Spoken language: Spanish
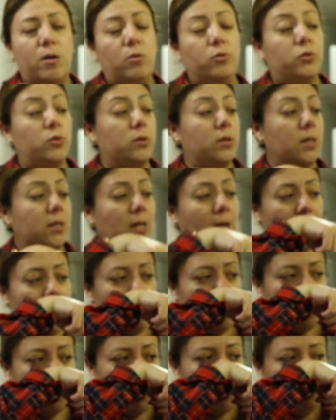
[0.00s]
y el otro te sale
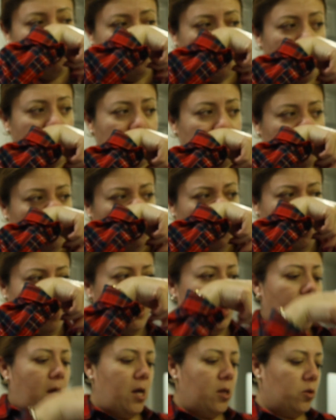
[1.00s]
a mitad de precio.
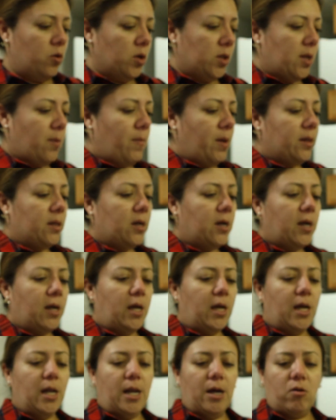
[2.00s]
Entonces me
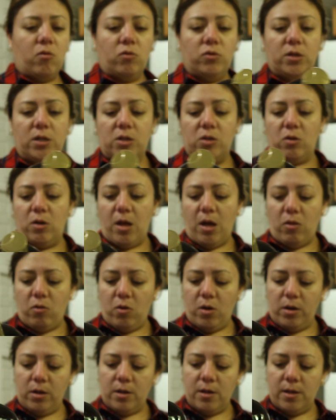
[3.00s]
traje el
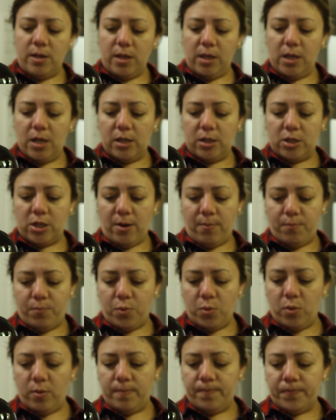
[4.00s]
acondicionador y el
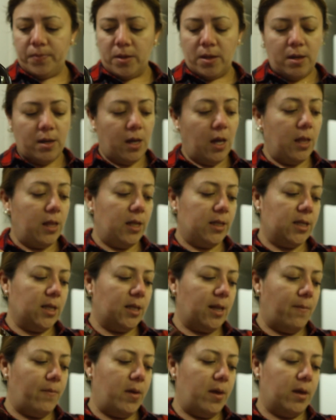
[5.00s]
champú. Y
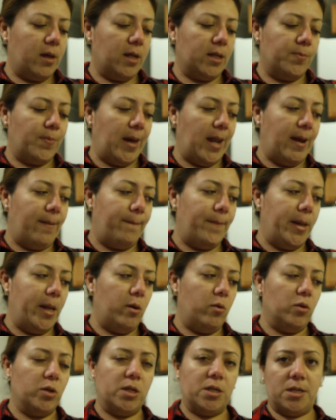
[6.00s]
dice también que es para
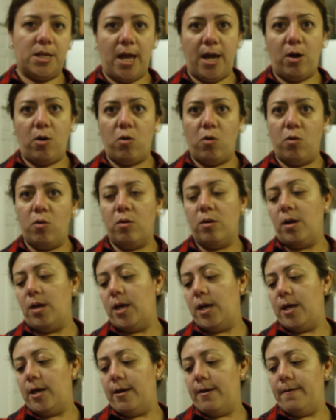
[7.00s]
pelo seco,
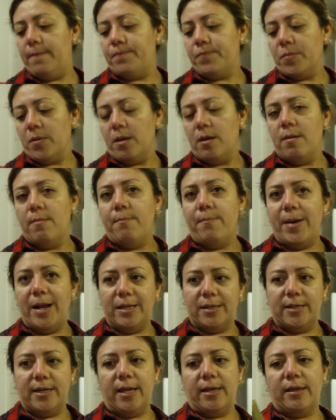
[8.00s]
eh,
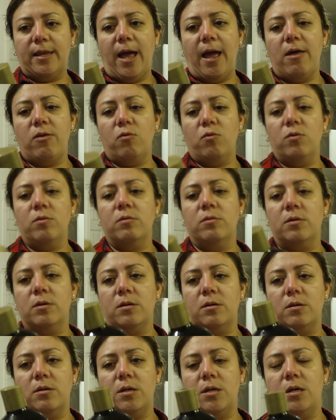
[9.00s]
maltratado.
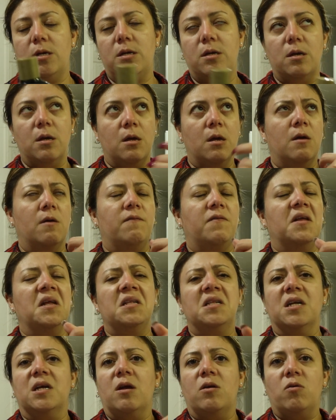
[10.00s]
Y
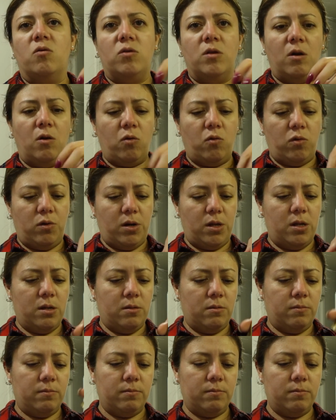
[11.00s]
fíjense que yo ni lo olí.